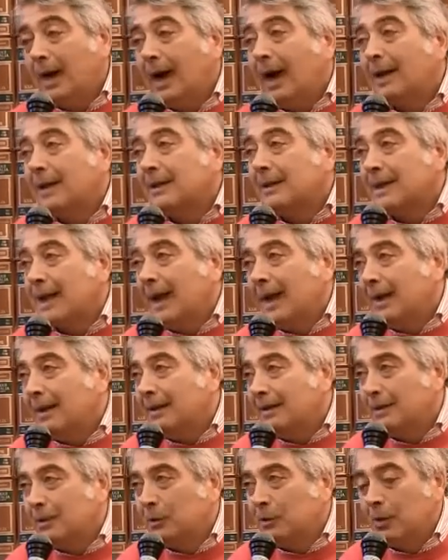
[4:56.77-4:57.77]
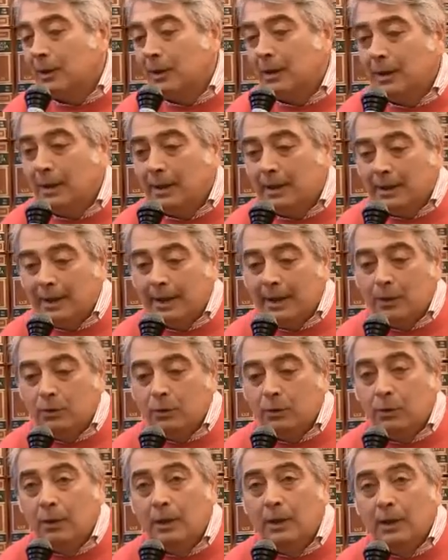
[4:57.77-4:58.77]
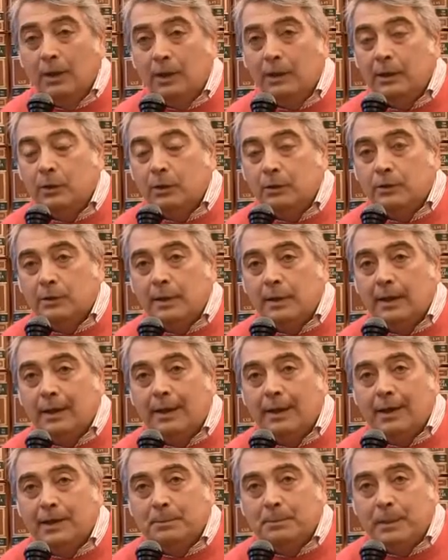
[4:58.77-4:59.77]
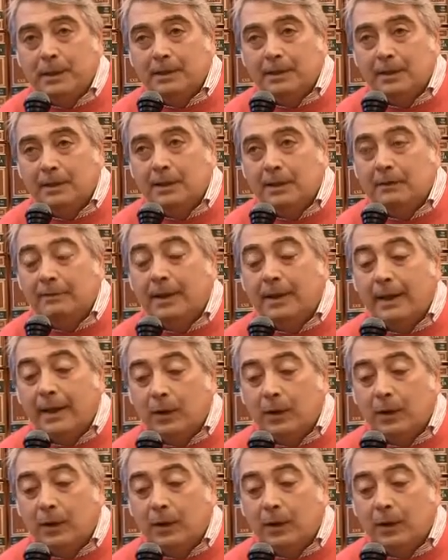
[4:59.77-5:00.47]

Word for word: al di là di quelle che erano le nostre aspettative.